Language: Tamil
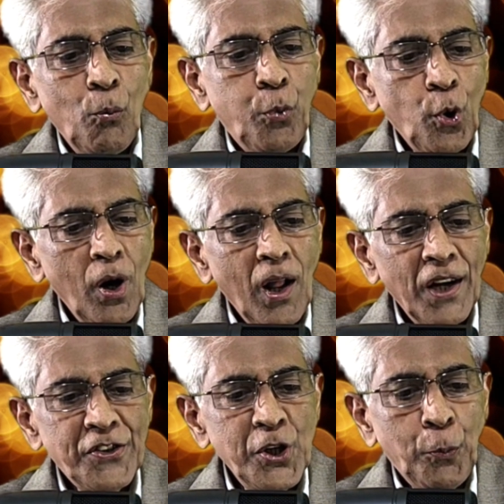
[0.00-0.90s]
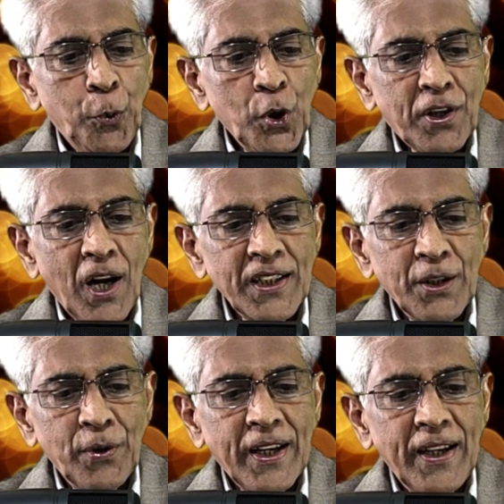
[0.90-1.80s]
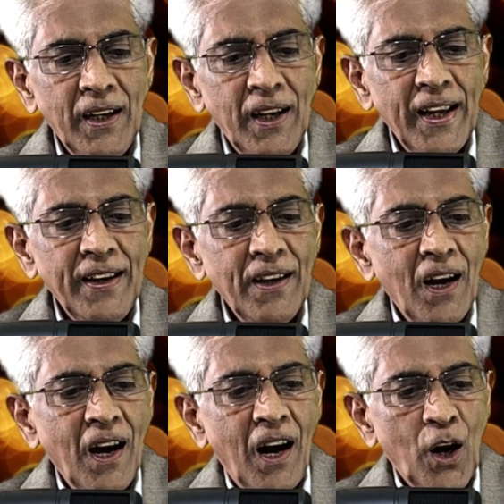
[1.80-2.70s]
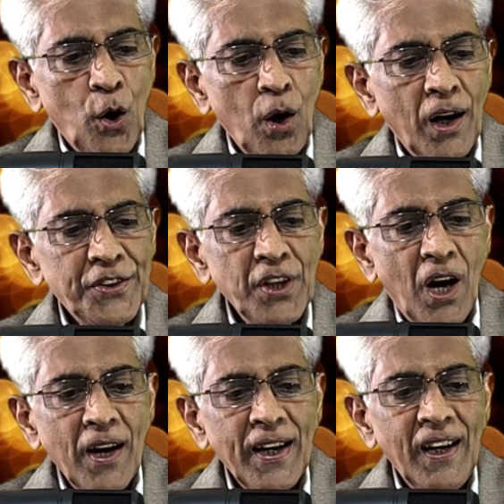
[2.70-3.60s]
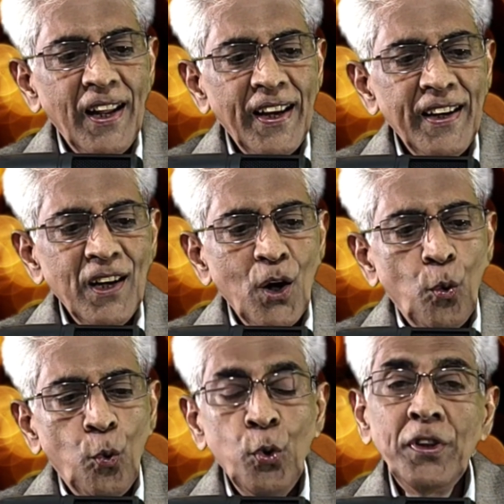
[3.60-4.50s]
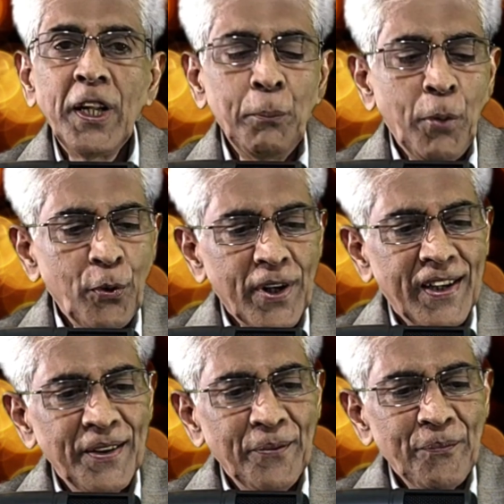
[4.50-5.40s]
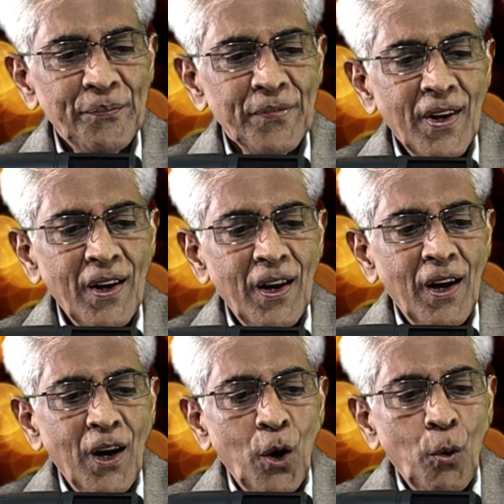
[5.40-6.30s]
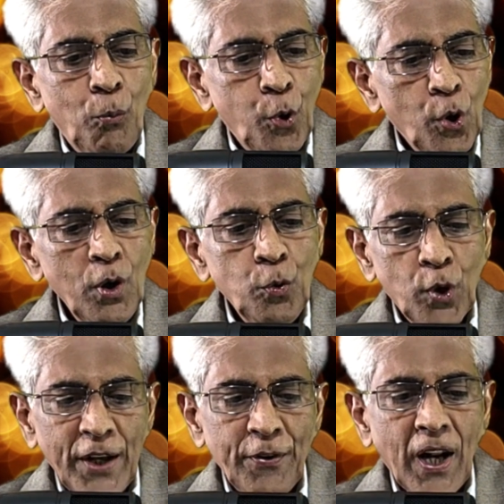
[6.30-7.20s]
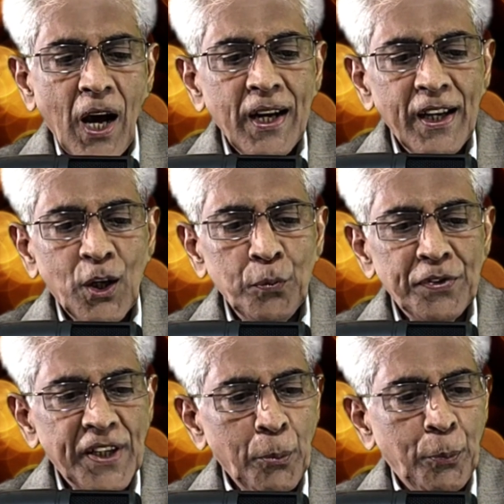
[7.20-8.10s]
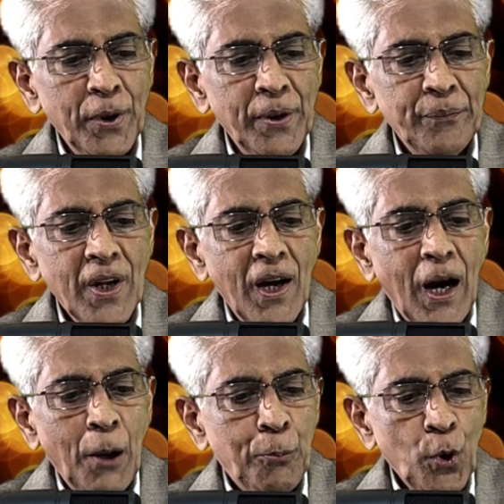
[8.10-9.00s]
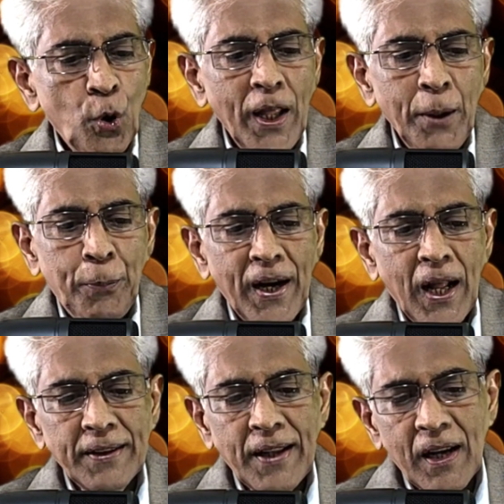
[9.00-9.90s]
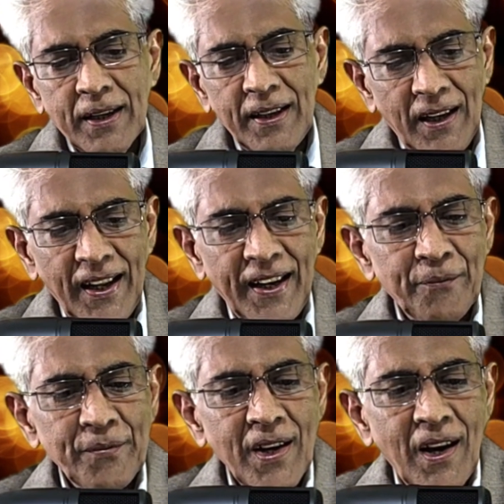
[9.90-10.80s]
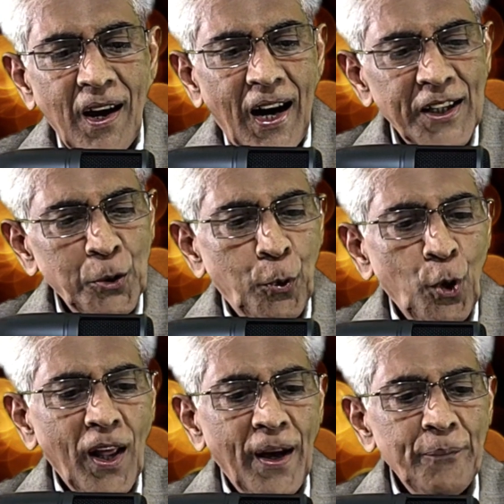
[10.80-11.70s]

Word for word: பொருளாட்சி போற்றாதவர்க்கு இல்லை அருளாட்சி ஆங்கில்லை ஊன் தின்பவர்க்கு பொருள் உடையவராக இருக்கும் சிறப்பு அப்பொருளை பேணாதார்க்கு இல்லை அதுபோல